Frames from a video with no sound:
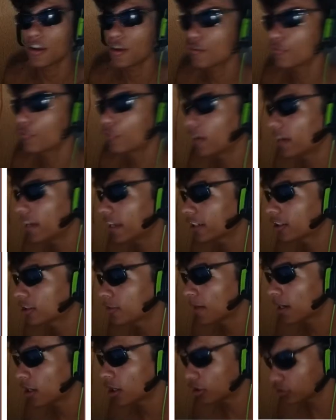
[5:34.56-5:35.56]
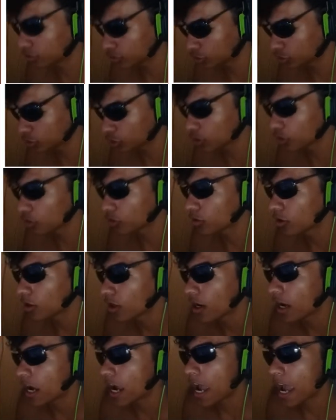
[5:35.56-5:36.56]
Eu falei que o melhor do jogo
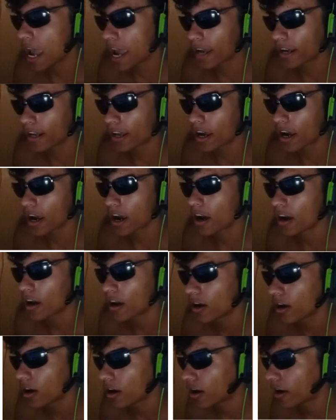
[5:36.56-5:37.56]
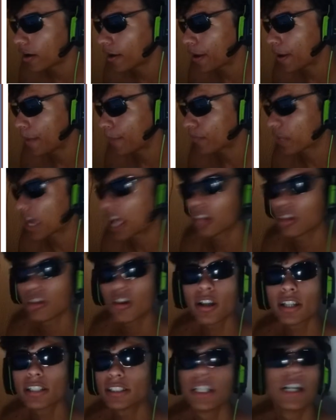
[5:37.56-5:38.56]
era é, a
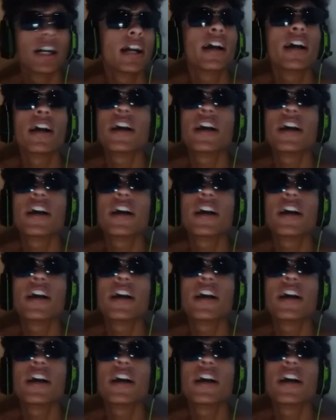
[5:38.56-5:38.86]
loja.